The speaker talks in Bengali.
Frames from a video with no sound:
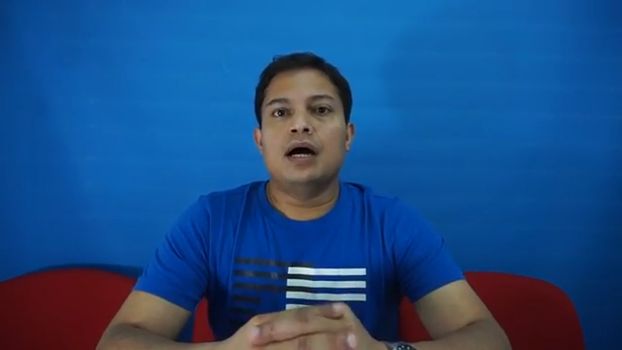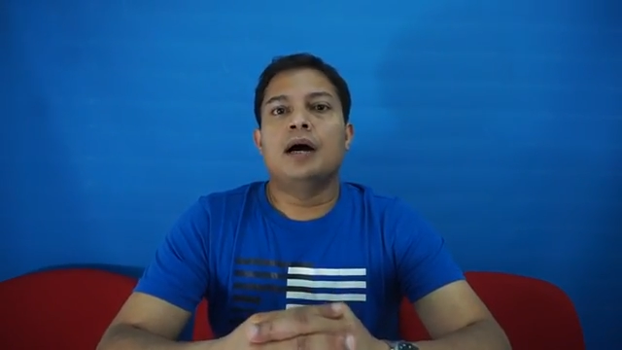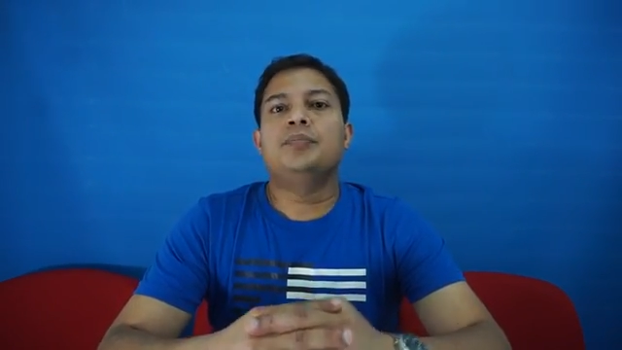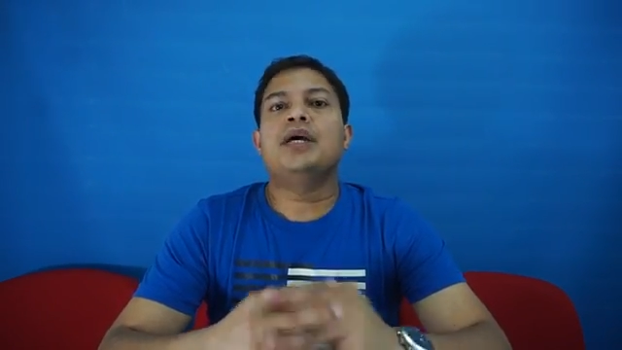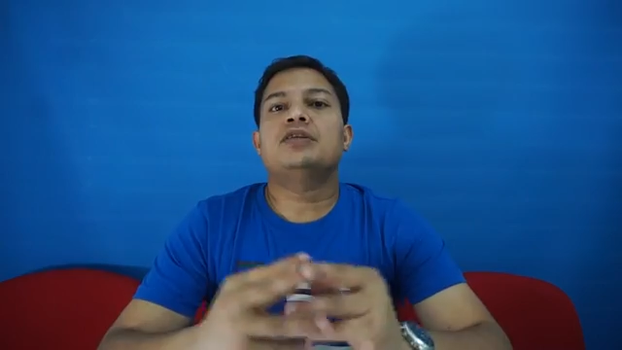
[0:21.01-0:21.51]

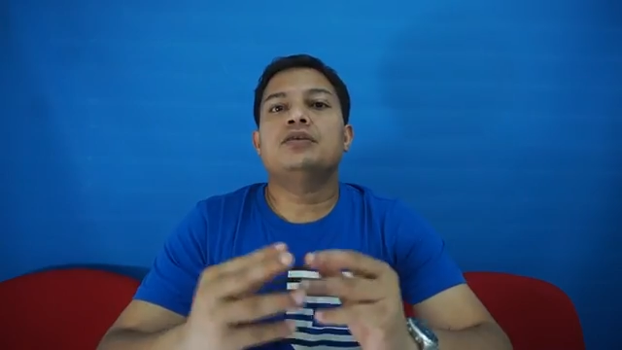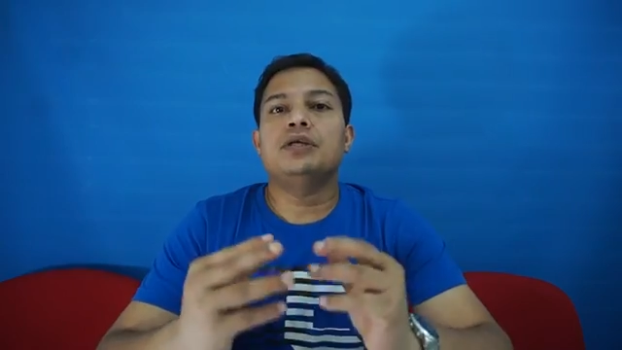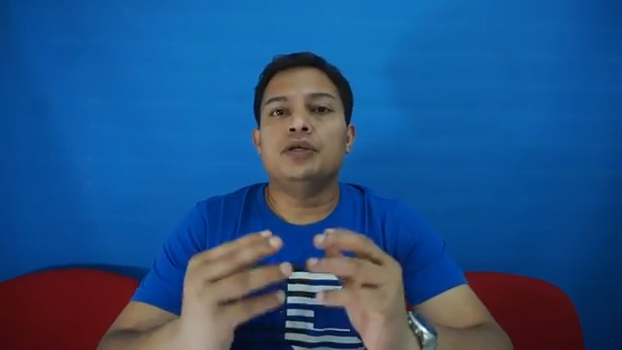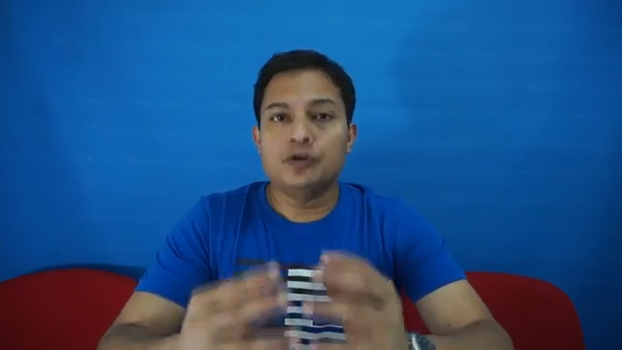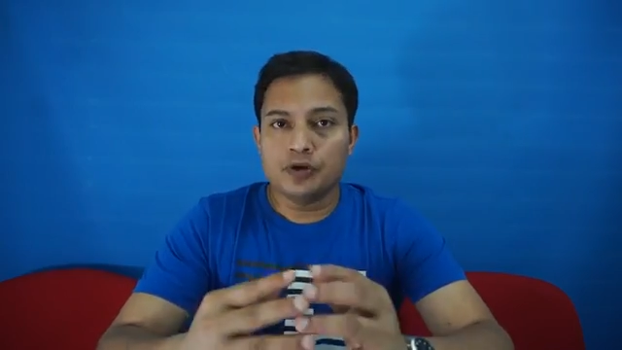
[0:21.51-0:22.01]
আপনি একজন
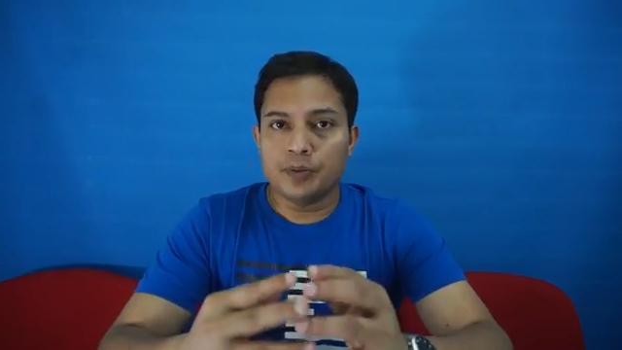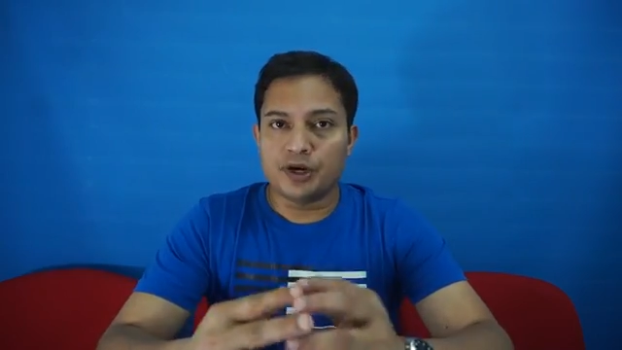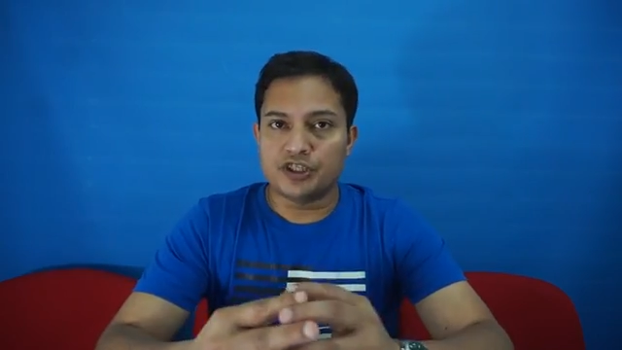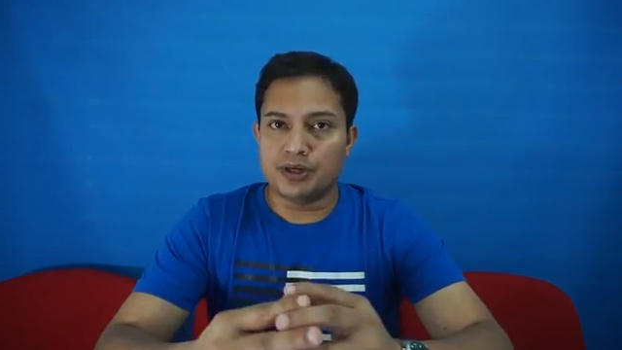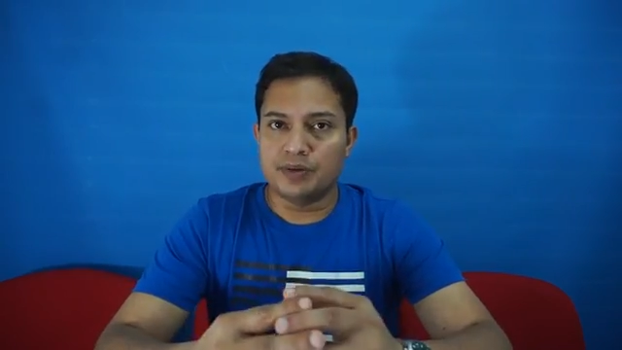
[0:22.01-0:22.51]
ইউটিউবার
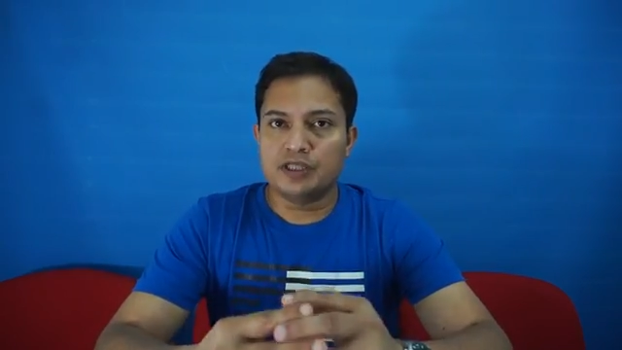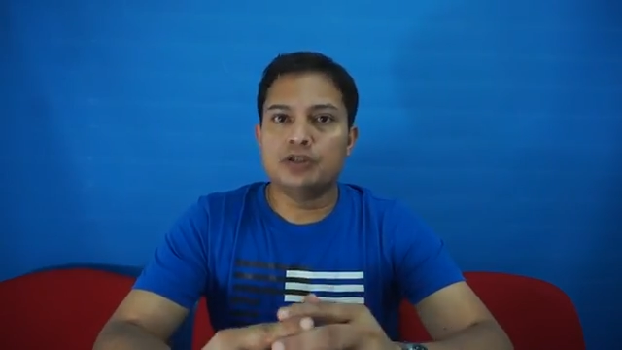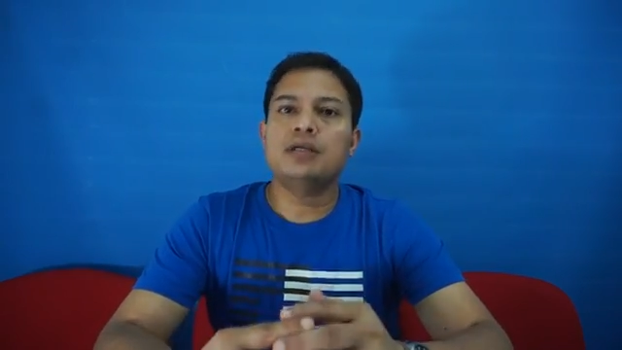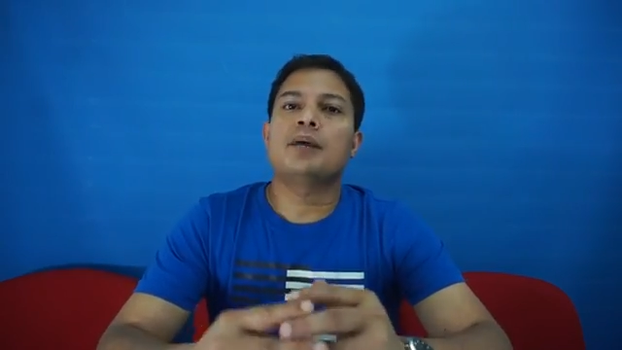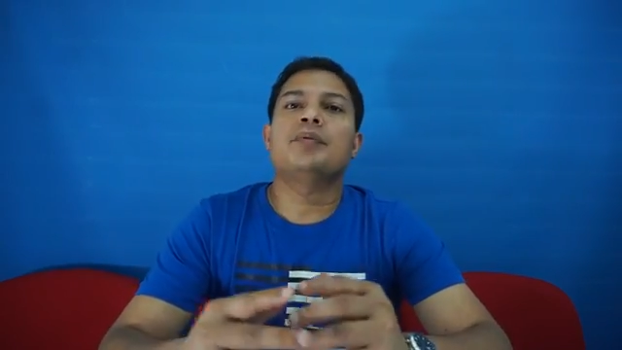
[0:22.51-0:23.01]
হিসাবে
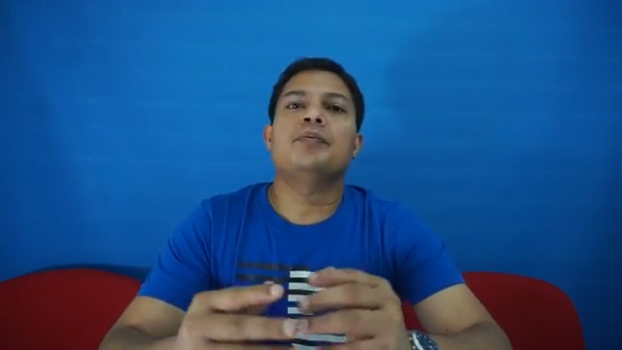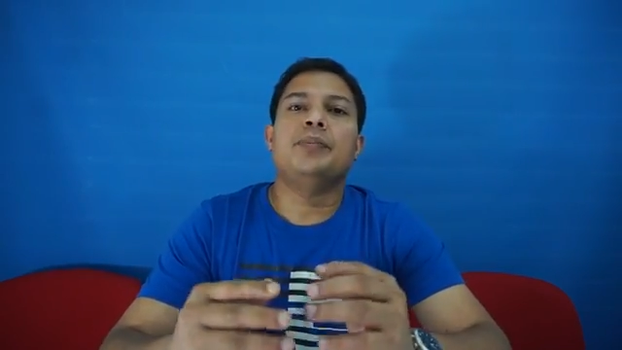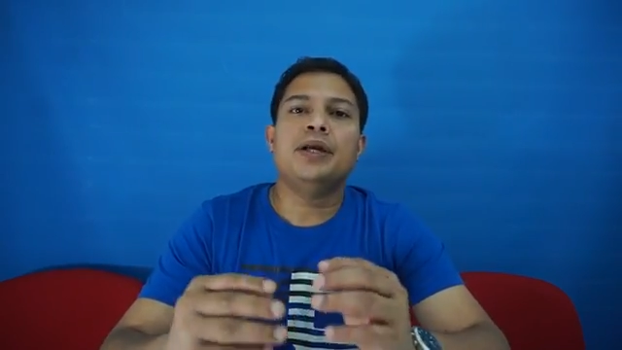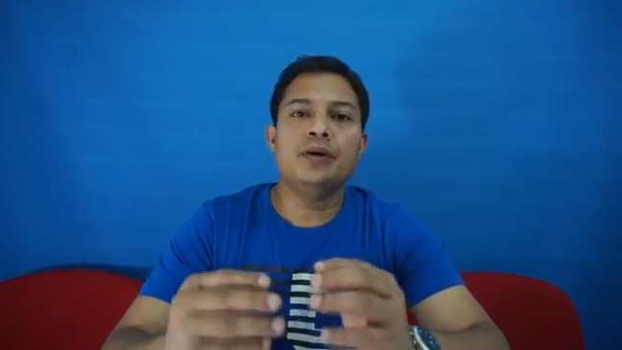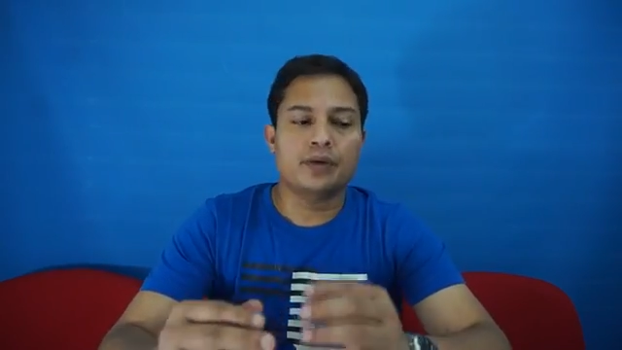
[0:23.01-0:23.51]
যদি আপনার
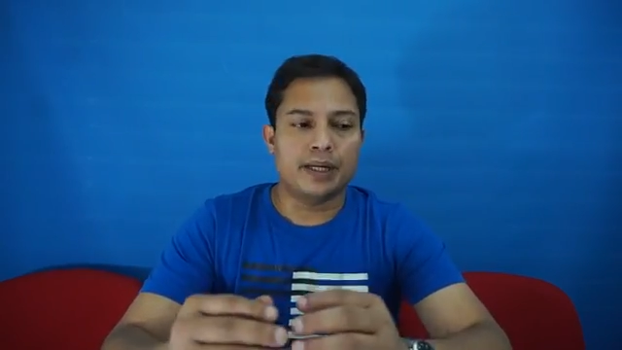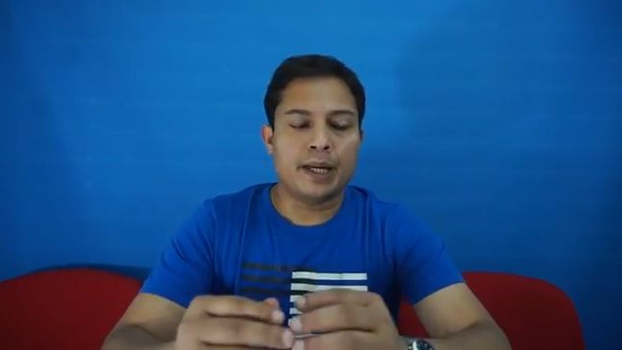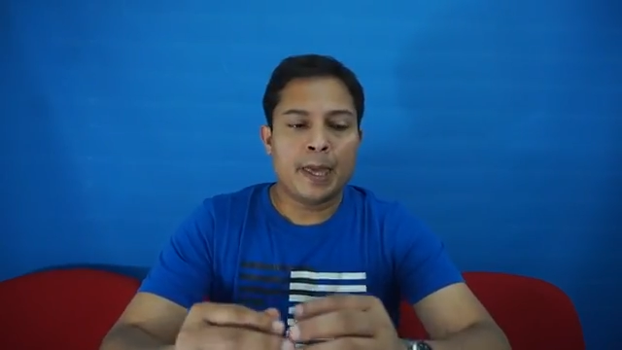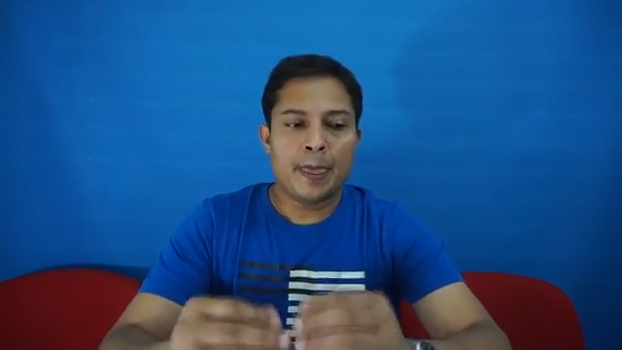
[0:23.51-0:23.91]
ভিডিওকে